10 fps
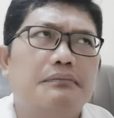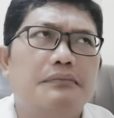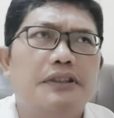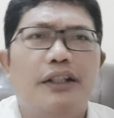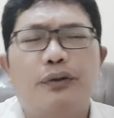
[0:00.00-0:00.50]

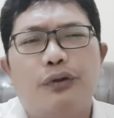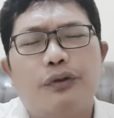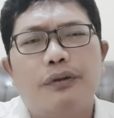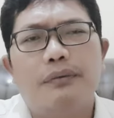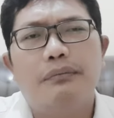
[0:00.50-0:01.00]

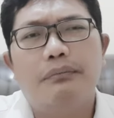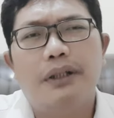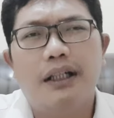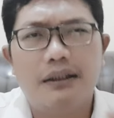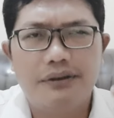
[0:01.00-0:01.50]
Yesus
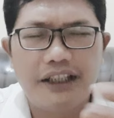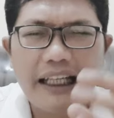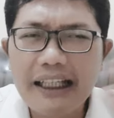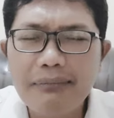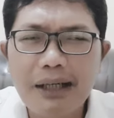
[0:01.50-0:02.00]

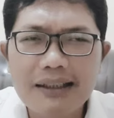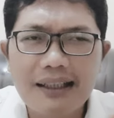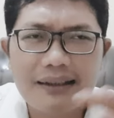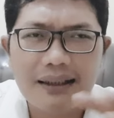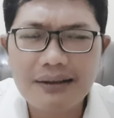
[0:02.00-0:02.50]
celik
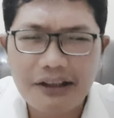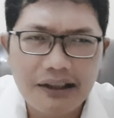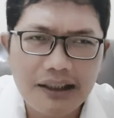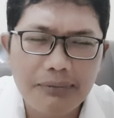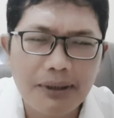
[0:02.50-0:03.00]
matanya
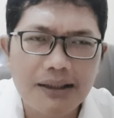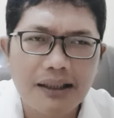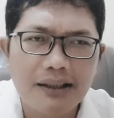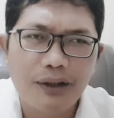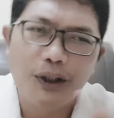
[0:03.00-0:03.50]
celik
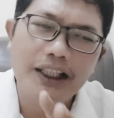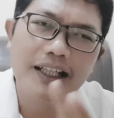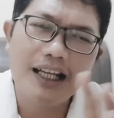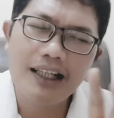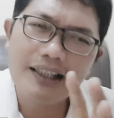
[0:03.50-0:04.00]
matanya oleh
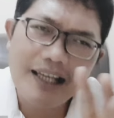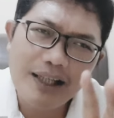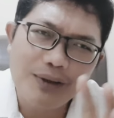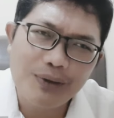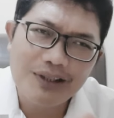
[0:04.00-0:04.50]
darah
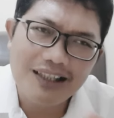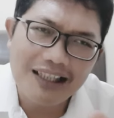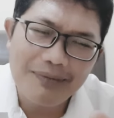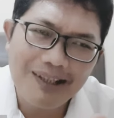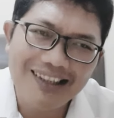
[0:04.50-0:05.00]
Yesus
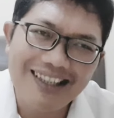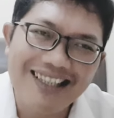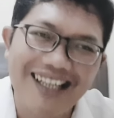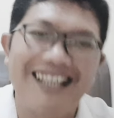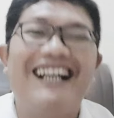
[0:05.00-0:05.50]
celik
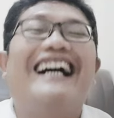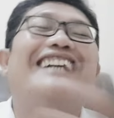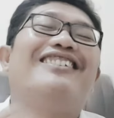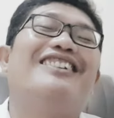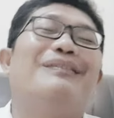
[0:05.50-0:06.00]
matanya ah
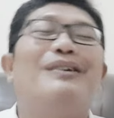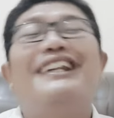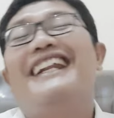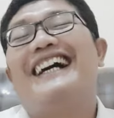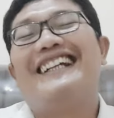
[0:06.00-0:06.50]
itu ya
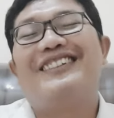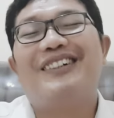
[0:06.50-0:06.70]
bolehlah itu